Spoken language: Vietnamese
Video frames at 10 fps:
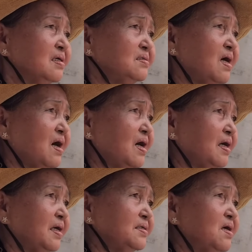
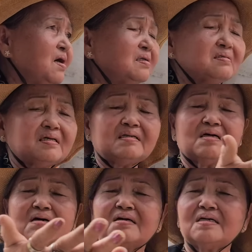về đến
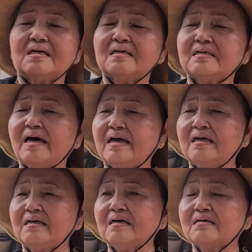nơi
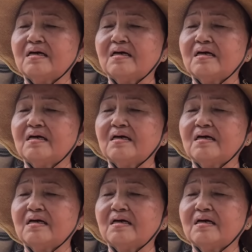này